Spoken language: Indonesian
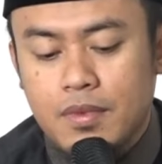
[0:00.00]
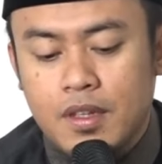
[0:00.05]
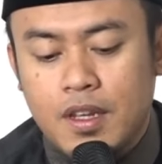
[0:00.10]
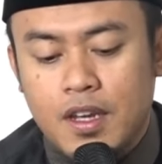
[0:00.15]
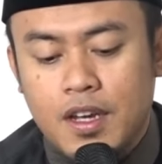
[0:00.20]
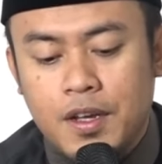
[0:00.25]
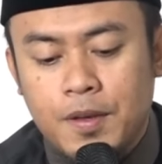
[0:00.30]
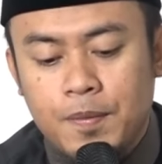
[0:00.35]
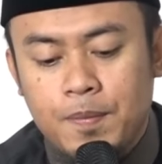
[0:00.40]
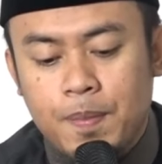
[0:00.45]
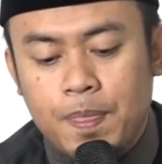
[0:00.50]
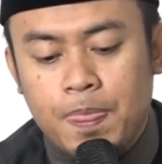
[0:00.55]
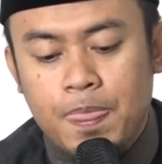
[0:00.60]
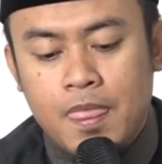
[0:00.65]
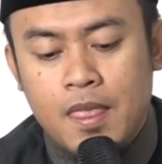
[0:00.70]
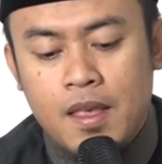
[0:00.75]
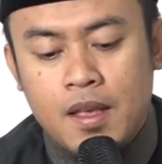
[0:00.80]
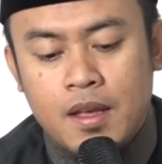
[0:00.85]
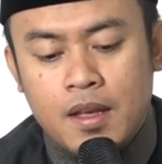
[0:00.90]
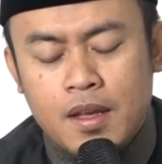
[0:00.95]
Ya,
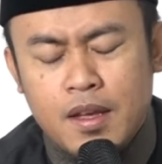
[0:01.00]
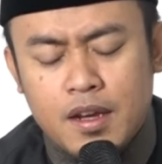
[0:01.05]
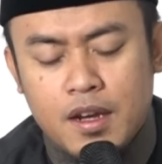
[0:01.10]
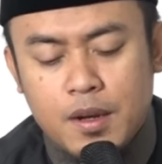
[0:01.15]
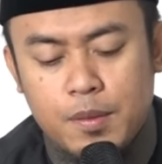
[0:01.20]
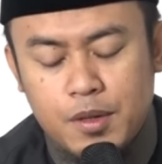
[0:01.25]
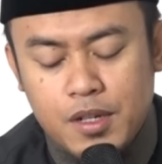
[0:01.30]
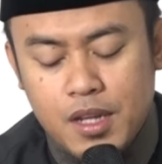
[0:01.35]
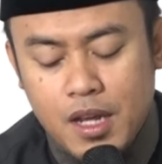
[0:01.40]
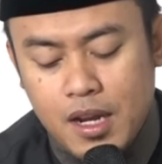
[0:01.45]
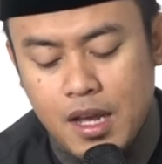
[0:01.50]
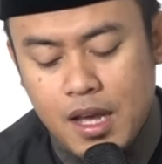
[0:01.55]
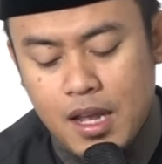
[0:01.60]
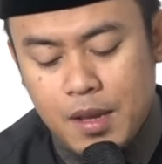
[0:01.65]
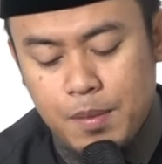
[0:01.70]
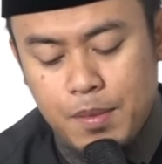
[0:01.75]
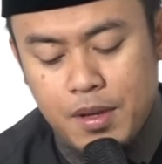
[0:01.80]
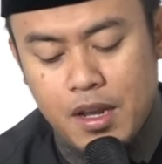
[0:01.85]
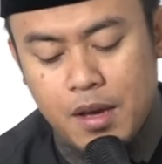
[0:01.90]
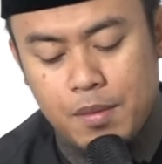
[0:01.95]
Kemudian
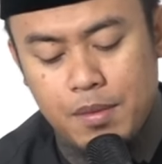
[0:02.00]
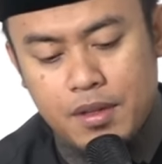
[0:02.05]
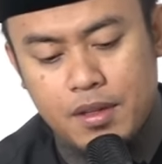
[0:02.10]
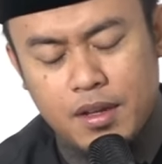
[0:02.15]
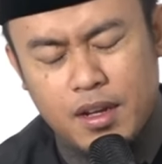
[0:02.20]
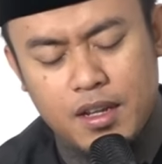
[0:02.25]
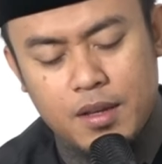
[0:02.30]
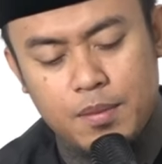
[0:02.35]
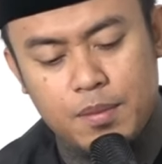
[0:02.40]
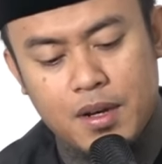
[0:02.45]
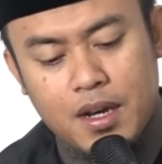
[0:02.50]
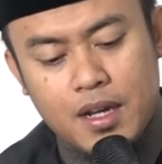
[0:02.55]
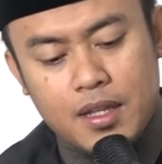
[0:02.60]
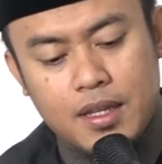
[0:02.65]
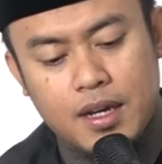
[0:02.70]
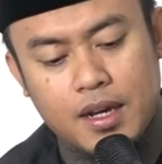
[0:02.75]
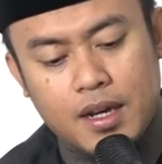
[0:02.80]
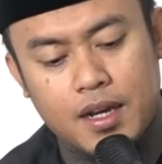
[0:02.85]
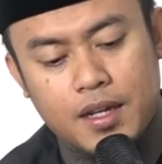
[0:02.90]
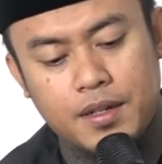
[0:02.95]
Ali bin Abi Thalib
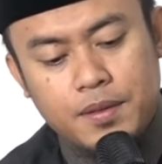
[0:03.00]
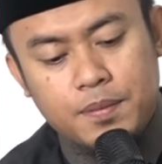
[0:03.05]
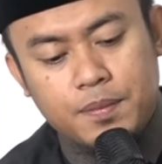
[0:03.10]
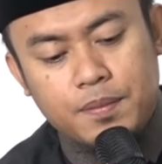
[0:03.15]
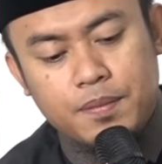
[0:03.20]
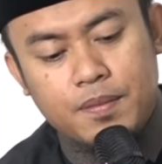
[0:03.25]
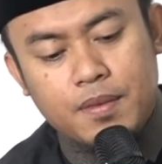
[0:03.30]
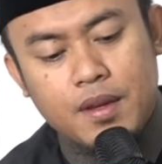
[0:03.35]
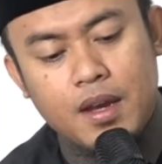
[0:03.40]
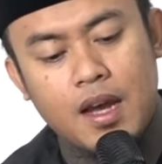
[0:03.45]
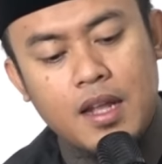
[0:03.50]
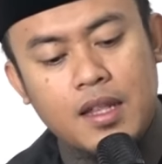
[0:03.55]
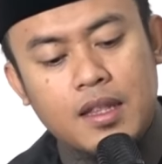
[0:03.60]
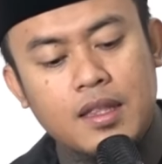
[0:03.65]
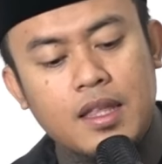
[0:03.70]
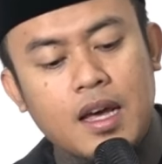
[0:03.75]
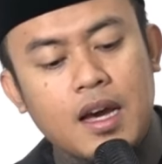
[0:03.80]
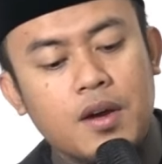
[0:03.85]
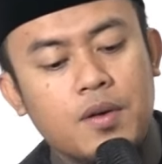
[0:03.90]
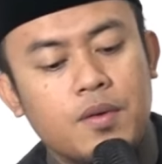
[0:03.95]
mengatakan,
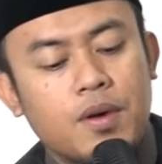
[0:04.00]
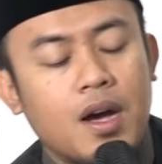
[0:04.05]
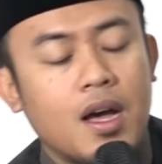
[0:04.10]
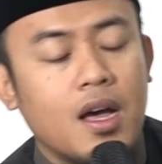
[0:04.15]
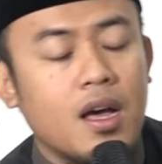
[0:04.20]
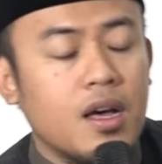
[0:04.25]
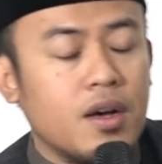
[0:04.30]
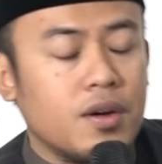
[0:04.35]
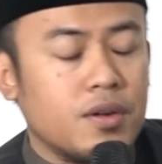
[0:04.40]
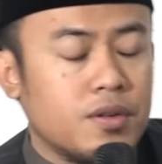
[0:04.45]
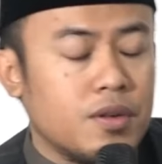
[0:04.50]
At-taqwa